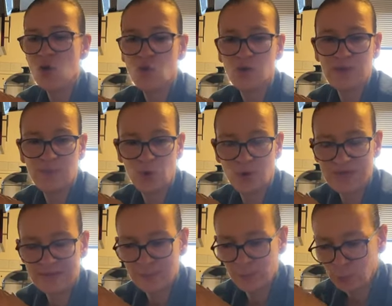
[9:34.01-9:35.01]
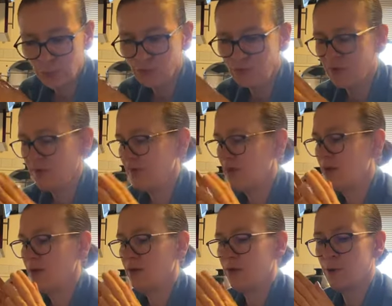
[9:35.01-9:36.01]
On les prend à l'état brut.
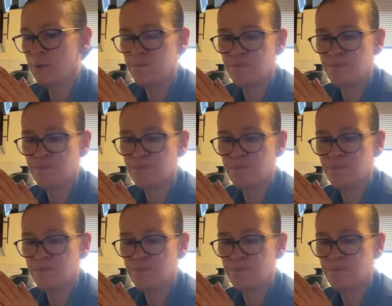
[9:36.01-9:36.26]
Euh,